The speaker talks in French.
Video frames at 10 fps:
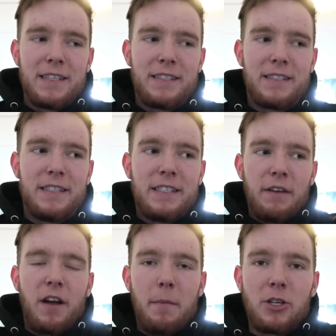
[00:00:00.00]
si
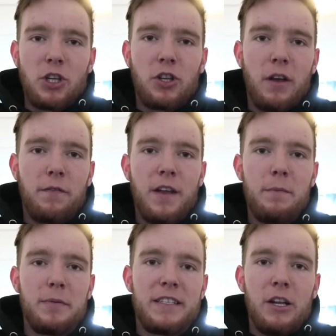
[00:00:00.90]
c'est vraiment ça que tu as
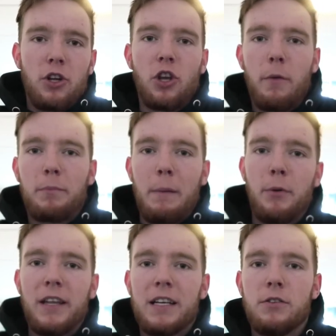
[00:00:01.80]
fait. Puis c'est là que t'auras peut-être
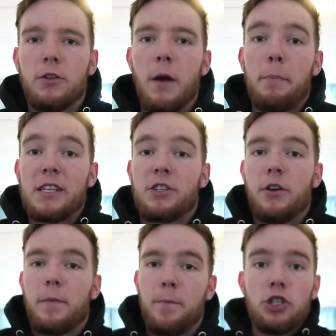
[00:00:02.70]
pas des résultats parce
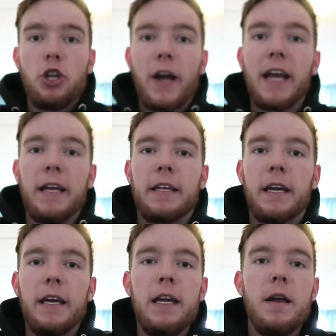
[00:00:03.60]
que si tu l'aurais
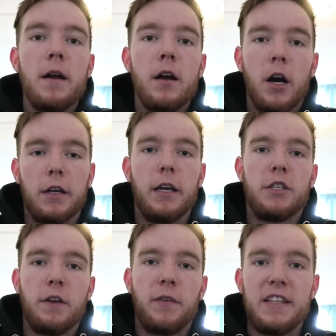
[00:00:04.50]
écrit, OK,
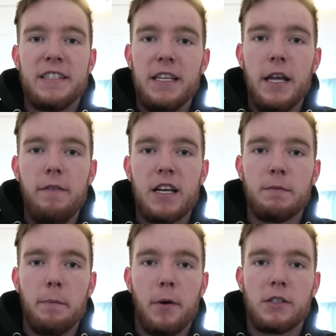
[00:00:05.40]
j'ai fait 10 livres la
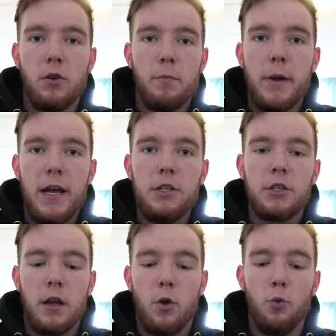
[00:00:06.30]
semaine passée au
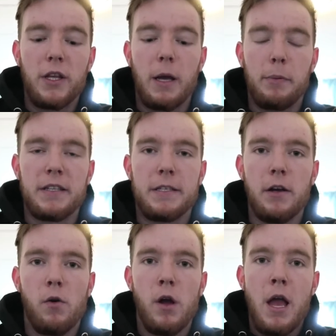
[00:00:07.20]
bench, 8
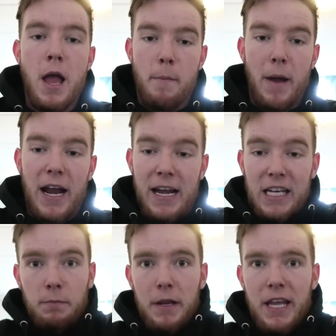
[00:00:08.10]
répétitions. Ben,
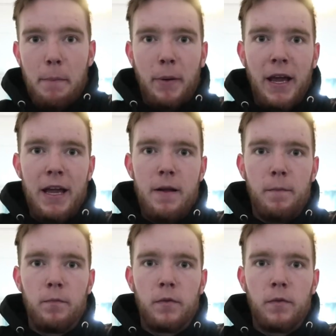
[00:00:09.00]
la semaine d'après,